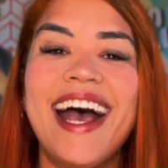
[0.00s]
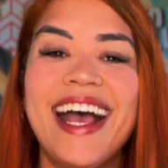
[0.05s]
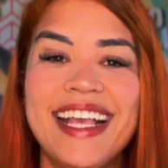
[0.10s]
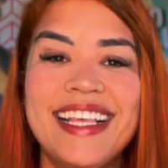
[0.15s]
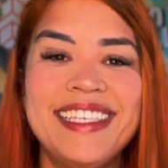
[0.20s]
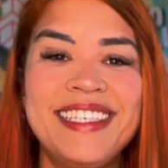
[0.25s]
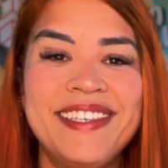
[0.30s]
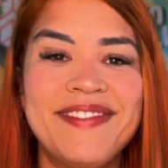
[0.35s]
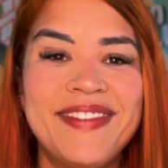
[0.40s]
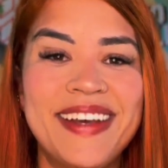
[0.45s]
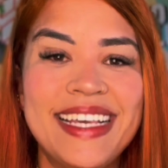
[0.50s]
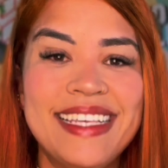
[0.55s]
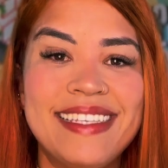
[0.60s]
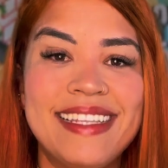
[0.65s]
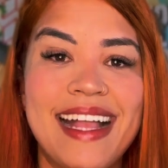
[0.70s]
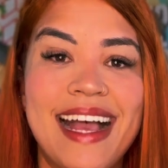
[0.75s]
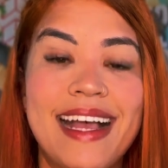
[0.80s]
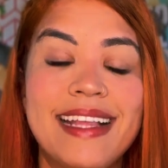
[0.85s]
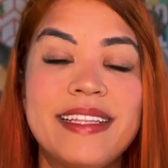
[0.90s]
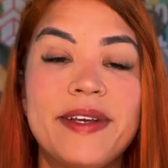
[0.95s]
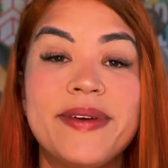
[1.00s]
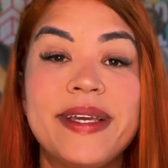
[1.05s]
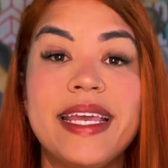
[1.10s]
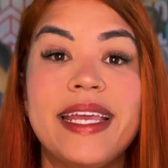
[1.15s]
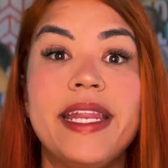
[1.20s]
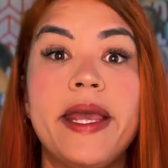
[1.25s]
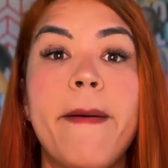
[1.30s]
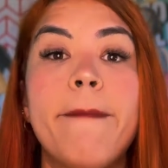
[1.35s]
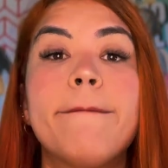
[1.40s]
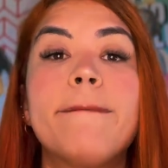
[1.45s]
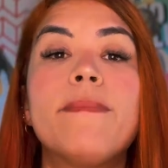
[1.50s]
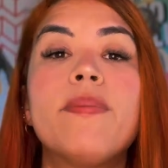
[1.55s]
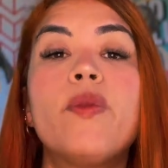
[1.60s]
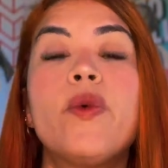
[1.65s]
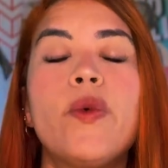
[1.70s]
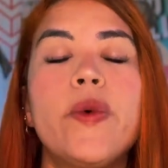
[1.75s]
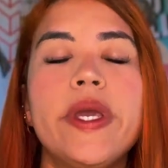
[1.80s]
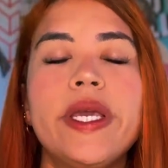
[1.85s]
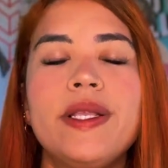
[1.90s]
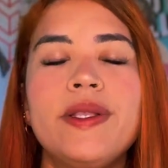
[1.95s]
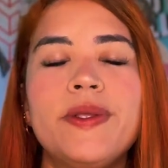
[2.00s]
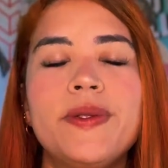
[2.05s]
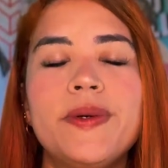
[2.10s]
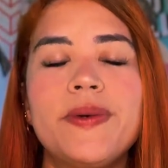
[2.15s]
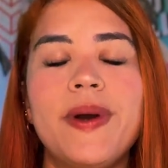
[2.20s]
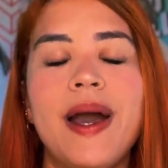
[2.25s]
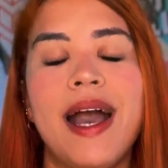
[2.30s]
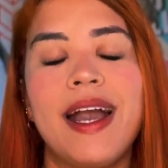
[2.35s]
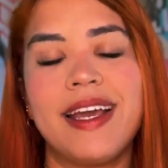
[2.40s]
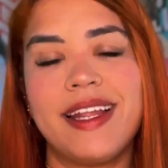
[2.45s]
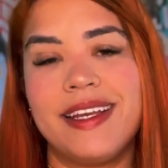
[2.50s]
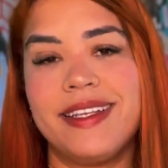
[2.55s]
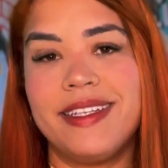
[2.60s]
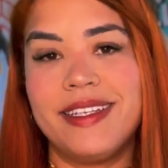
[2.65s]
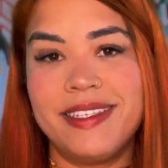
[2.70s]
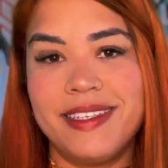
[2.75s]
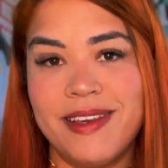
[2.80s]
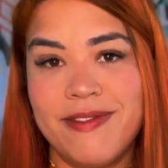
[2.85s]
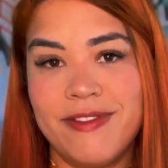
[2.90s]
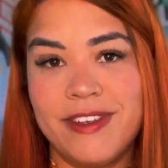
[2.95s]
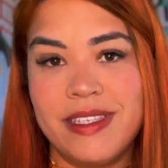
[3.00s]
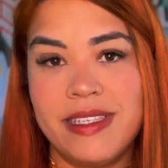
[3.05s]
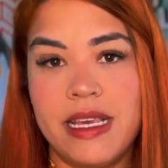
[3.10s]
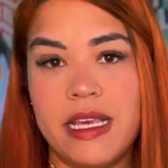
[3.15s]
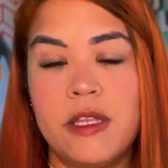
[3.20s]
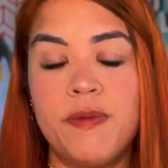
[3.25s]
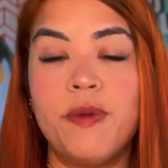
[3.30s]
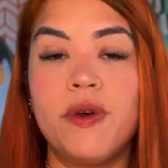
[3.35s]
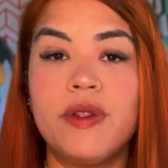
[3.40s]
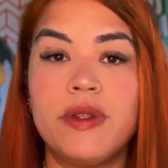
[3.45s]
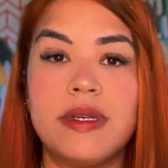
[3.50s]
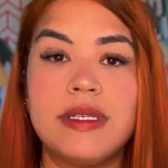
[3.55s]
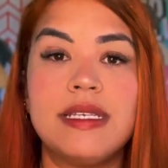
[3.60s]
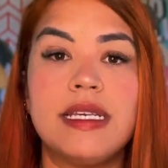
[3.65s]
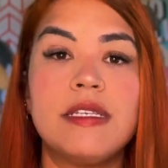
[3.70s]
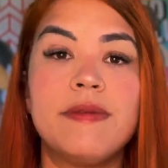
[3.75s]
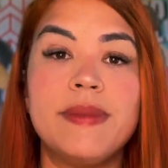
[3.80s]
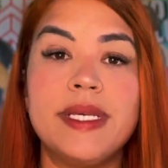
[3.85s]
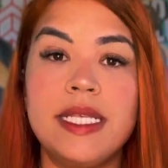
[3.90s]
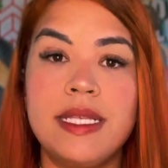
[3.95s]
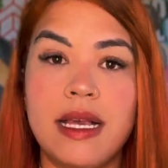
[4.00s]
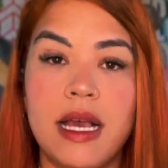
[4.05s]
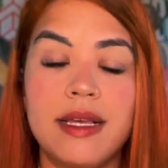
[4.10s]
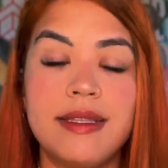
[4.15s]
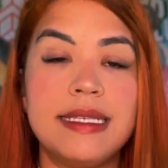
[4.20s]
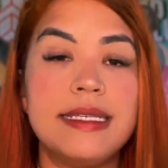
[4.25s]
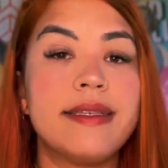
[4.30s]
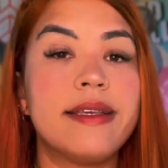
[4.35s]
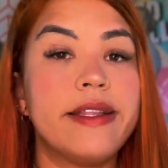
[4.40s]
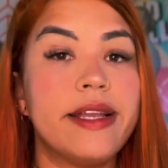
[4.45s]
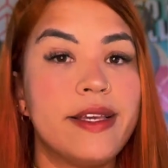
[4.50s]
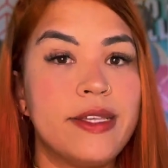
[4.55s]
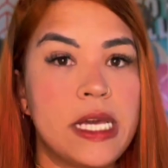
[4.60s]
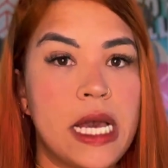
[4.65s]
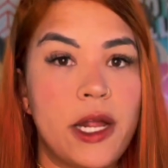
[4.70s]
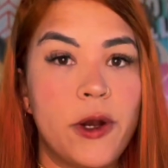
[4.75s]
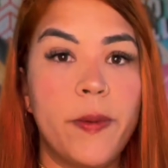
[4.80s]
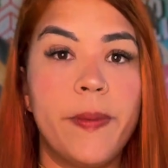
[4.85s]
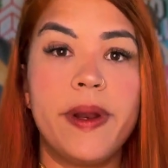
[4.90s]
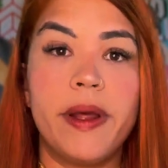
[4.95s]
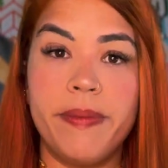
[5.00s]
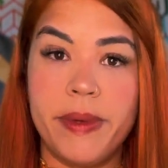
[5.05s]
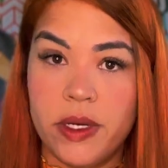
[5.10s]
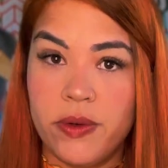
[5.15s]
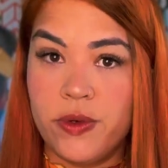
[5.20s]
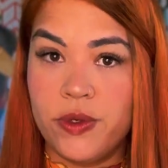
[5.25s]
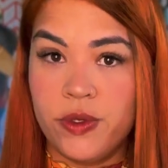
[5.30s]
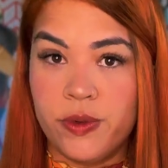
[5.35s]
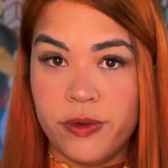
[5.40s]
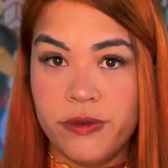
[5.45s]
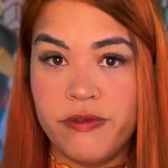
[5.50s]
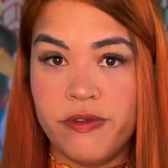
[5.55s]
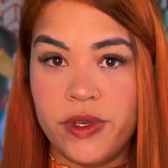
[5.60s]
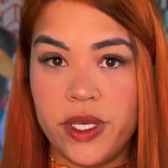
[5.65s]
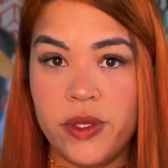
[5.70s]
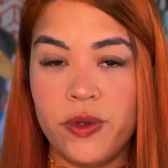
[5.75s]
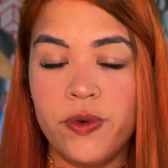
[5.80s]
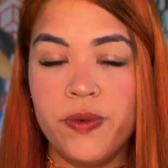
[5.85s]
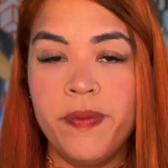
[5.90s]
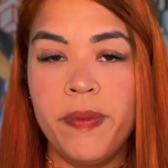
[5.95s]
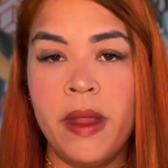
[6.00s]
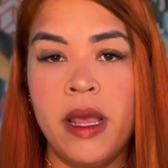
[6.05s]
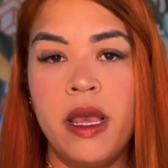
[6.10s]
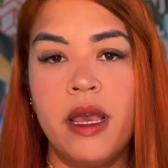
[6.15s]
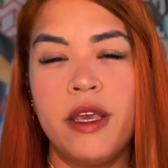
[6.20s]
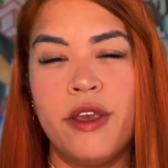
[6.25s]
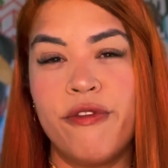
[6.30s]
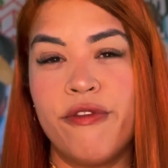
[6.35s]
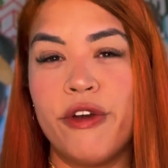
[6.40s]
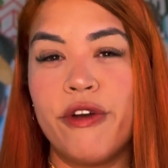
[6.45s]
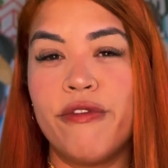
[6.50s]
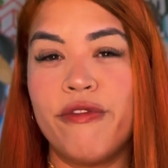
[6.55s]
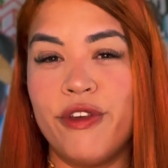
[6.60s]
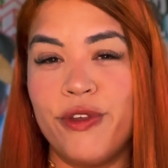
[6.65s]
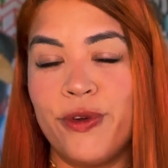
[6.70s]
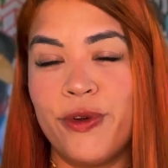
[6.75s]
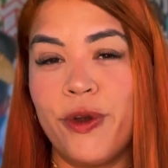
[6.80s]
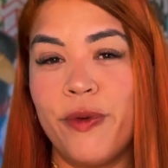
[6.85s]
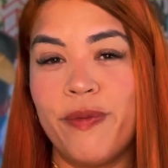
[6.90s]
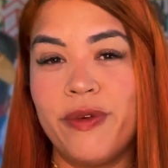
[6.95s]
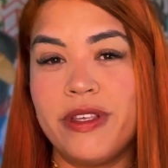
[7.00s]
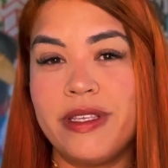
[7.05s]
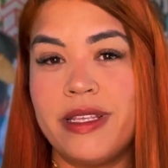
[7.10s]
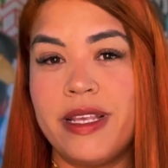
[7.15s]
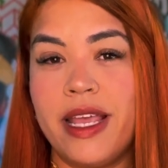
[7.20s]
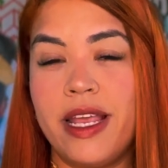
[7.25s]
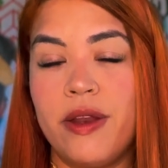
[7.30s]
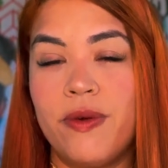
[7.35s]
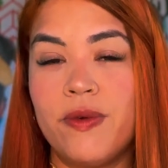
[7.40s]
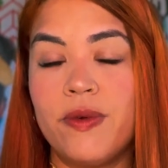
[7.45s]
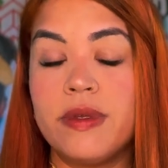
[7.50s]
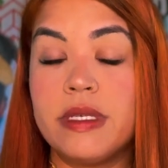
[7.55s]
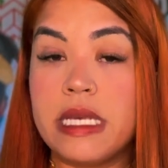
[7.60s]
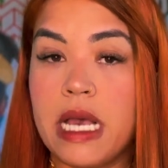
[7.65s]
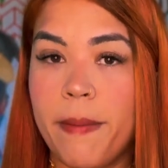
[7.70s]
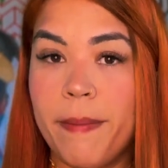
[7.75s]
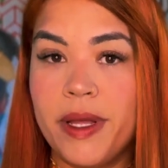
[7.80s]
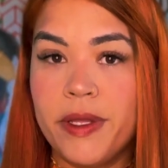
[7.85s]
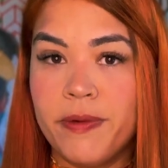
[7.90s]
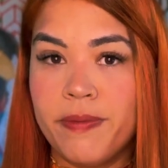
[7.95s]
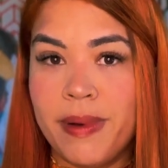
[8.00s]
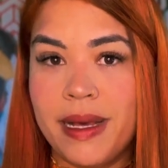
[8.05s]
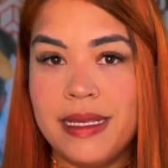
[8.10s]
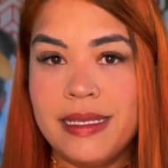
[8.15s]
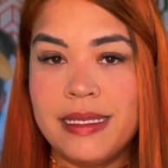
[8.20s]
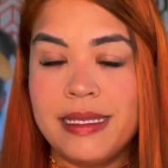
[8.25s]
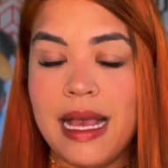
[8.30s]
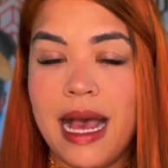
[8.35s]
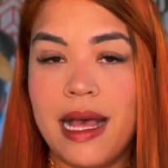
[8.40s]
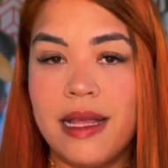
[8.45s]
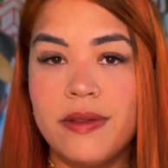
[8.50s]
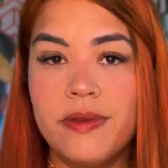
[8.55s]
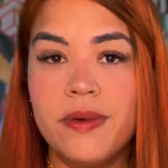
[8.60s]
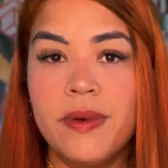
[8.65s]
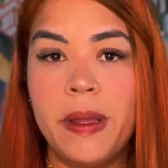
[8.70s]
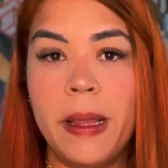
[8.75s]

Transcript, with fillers: Antes de mais nada, eu queria muito agradecer vocês por todas as mensagens que deixaram para mim no último vídeo. Foi o vídeo que eu postei no sábado passado.